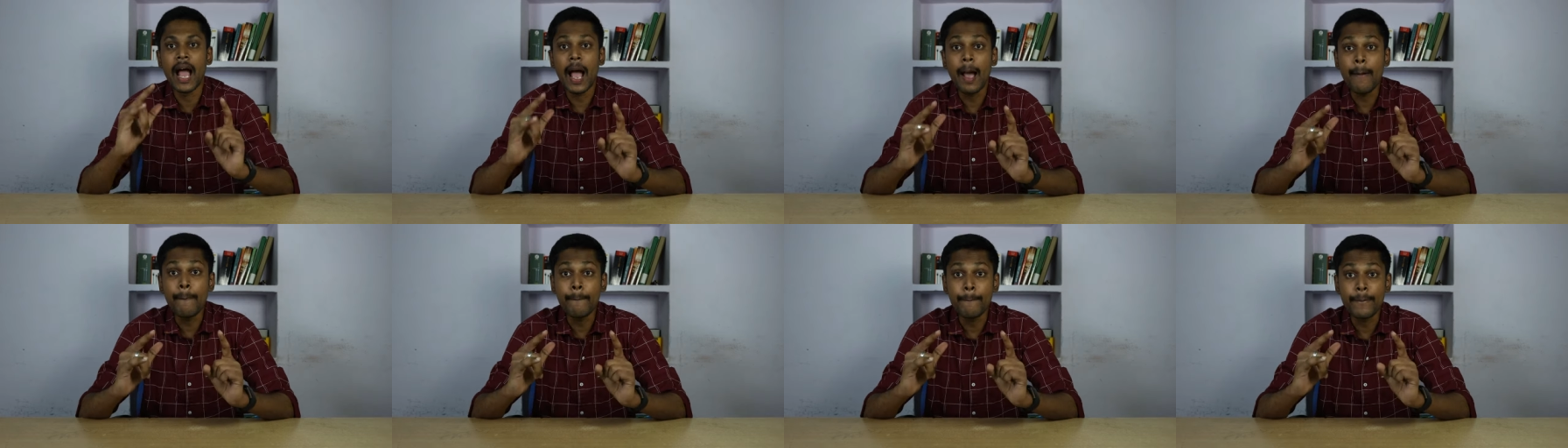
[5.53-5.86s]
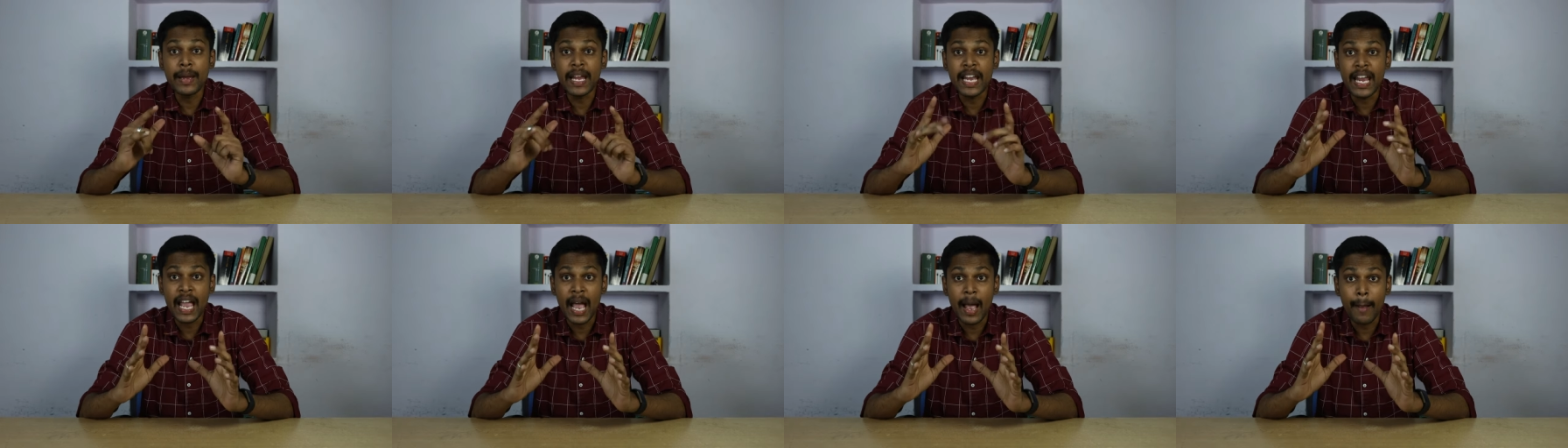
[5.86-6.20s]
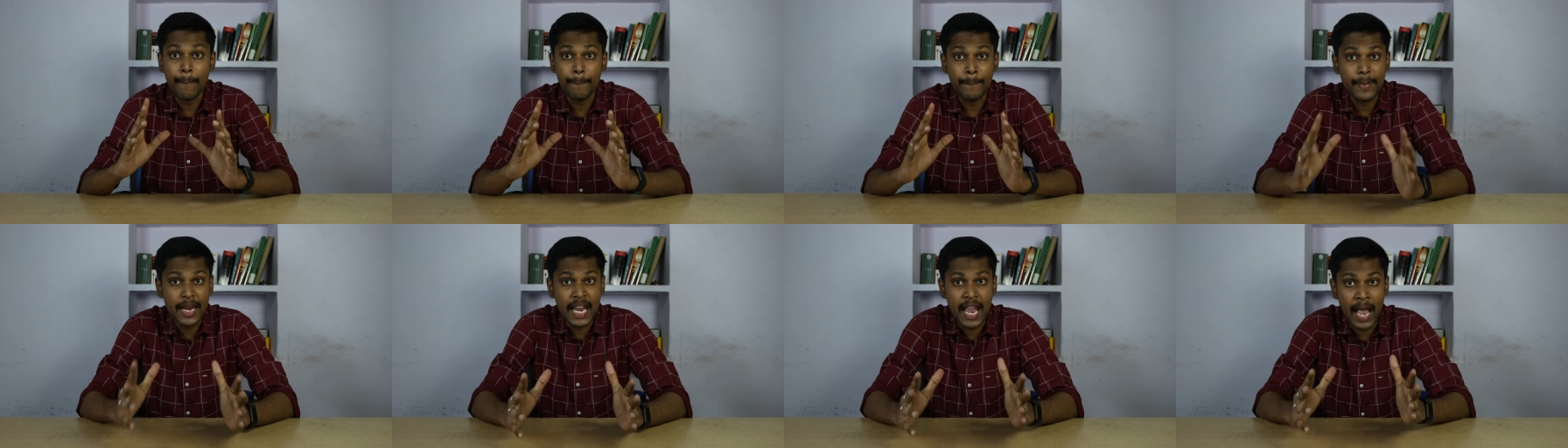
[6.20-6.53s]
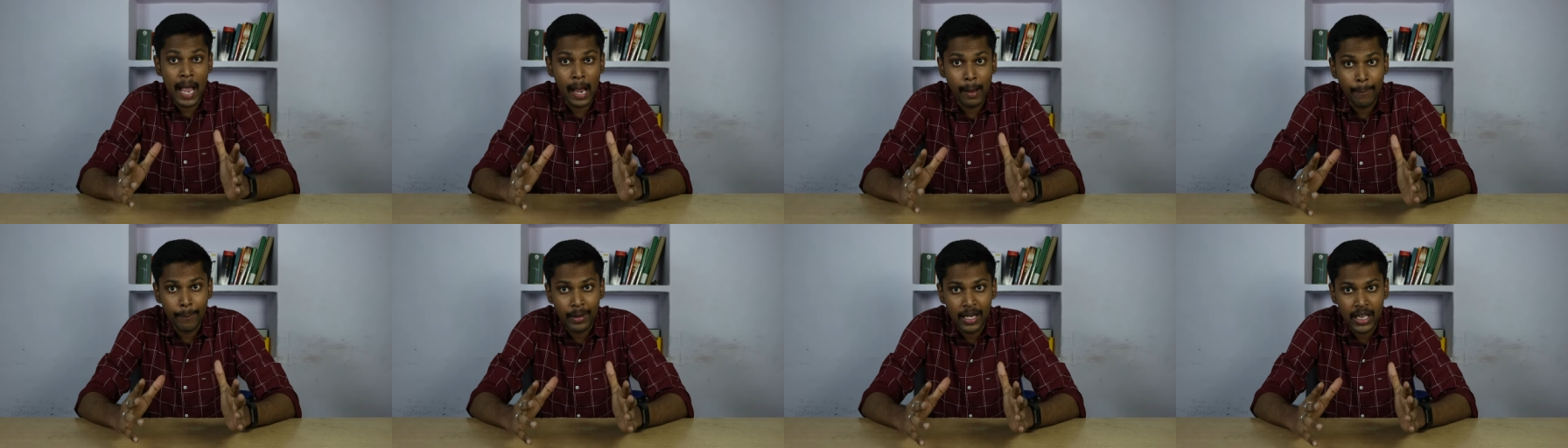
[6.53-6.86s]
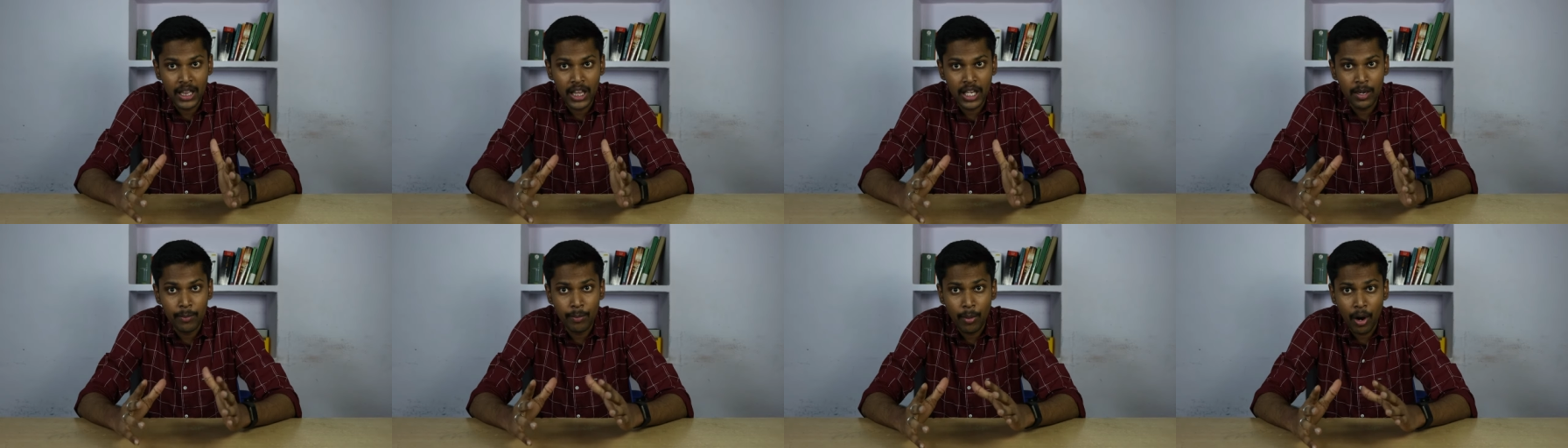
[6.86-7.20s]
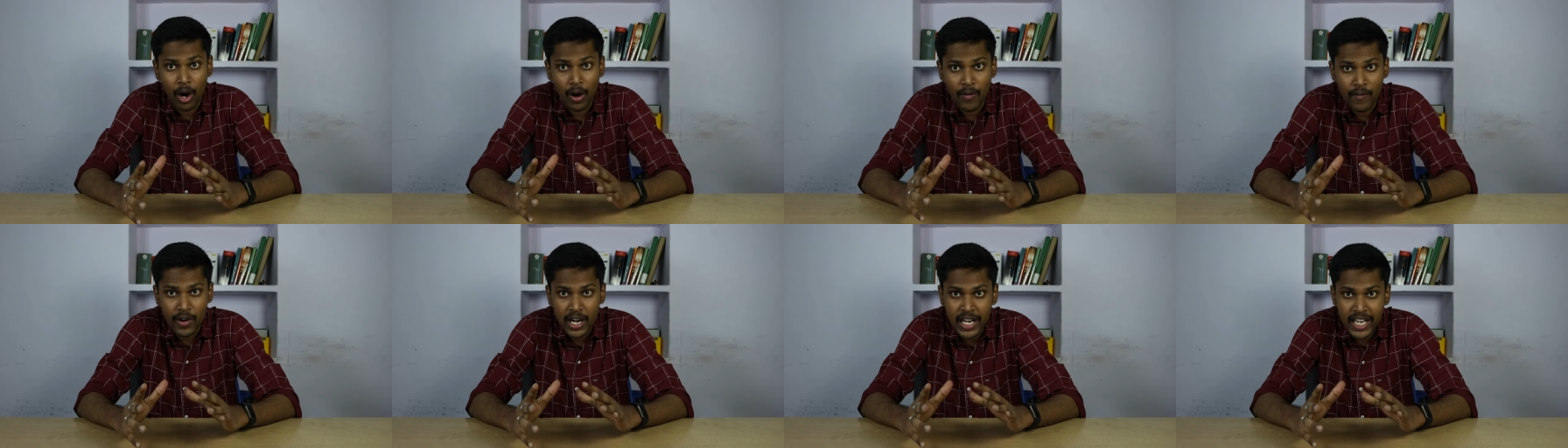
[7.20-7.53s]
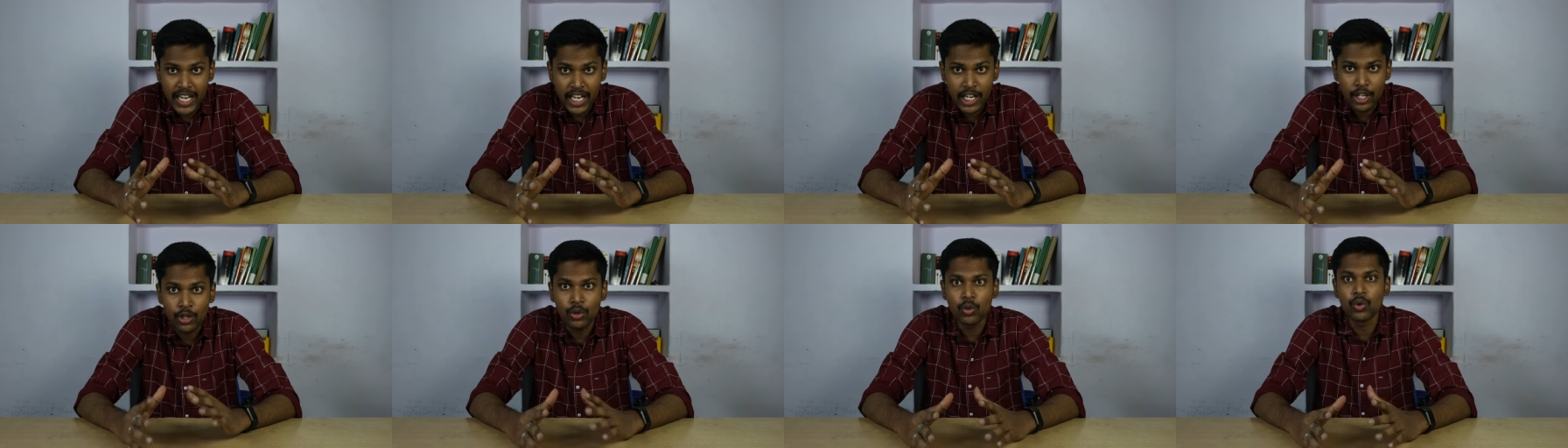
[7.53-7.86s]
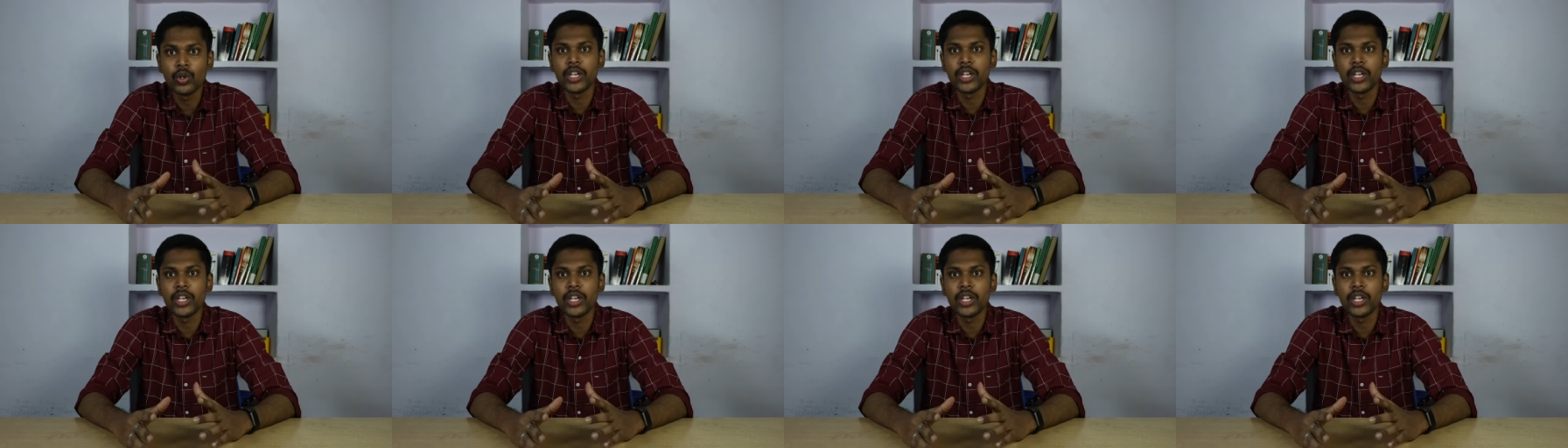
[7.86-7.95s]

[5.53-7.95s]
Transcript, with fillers: ஹாப்பி ஹாப்பி ஹாப்பி தீபாவளி